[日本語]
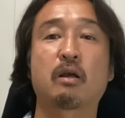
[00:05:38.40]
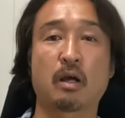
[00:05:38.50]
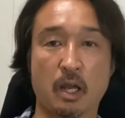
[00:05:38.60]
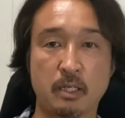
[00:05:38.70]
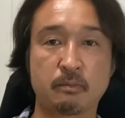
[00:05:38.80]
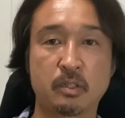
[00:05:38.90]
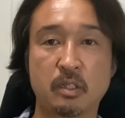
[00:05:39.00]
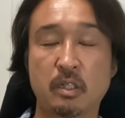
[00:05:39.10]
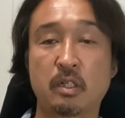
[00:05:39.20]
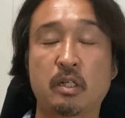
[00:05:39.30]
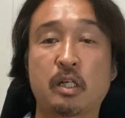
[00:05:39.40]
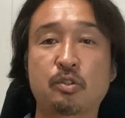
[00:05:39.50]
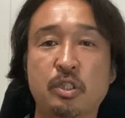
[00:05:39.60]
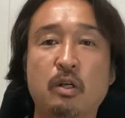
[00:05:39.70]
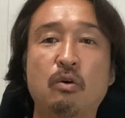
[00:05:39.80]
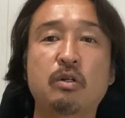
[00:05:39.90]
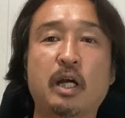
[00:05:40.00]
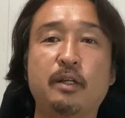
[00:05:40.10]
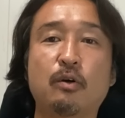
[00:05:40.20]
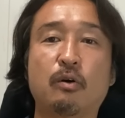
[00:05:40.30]
はい。そして今
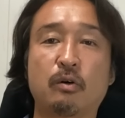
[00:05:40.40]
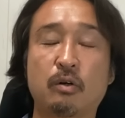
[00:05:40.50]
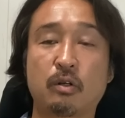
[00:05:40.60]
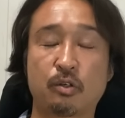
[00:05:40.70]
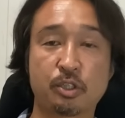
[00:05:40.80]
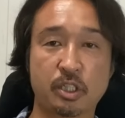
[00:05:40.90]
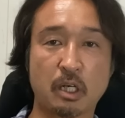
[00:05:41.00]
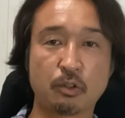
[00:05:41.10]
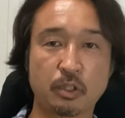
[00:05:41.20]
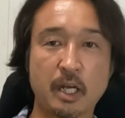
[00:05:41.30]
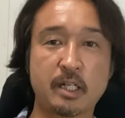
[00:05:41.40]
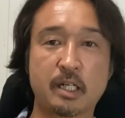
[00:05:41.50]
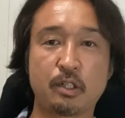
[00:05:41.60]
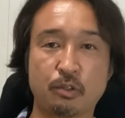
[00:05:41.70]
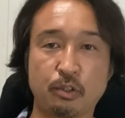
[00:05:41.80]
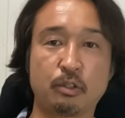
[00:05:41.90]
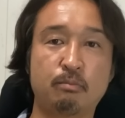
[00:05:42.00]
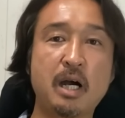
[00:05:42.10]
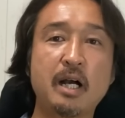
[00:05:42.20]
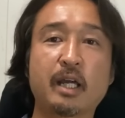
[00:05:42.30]
回のロシア、ウクライナによる
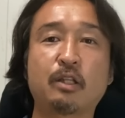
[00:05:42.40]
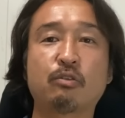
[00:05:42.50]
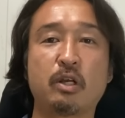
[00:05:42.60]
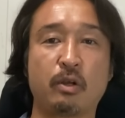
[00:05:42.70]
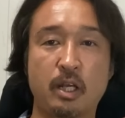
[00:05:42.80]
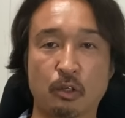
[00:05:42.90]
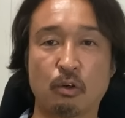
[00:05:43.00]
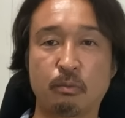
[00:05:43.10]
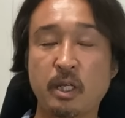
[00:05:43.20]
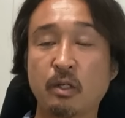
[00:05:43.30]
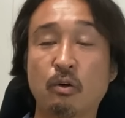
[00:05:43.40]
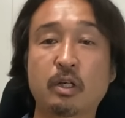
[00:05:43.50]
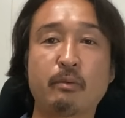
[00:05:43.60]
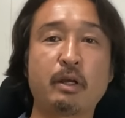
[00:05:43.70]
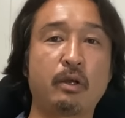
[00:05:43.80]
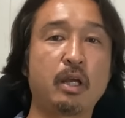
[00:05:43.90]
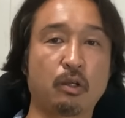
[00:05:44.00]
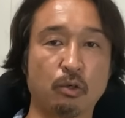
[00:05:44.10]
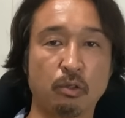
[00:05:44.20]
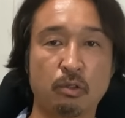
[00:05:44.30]
マーケットへの影響、米国株への影
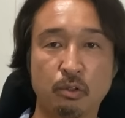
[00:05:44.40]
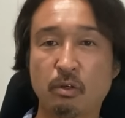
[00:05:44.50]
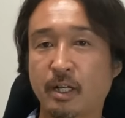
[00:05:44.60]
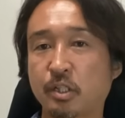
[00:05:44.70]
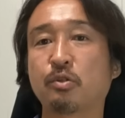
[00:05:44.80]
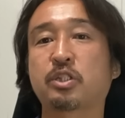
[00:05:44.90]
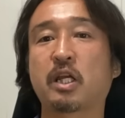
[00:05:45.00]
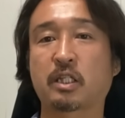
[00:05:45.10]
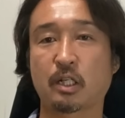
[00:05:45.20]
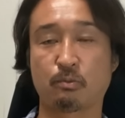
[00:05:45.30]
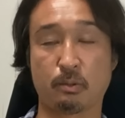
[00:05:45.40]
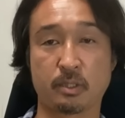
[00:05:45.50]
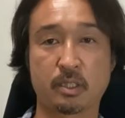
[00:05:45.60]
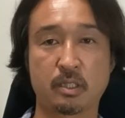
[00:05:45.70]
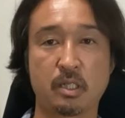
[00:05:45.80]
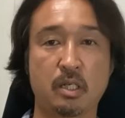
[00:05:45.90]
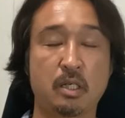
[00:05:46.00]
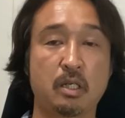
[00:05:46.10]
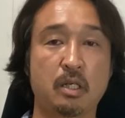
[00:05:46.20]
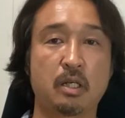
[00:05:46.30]
響の話をしていきたいと思います。
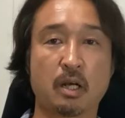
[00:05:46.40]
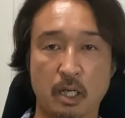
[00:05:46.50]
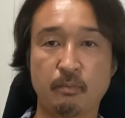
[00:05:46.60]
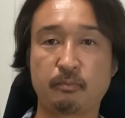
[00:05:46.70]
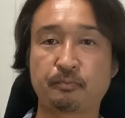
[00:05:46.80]
はい。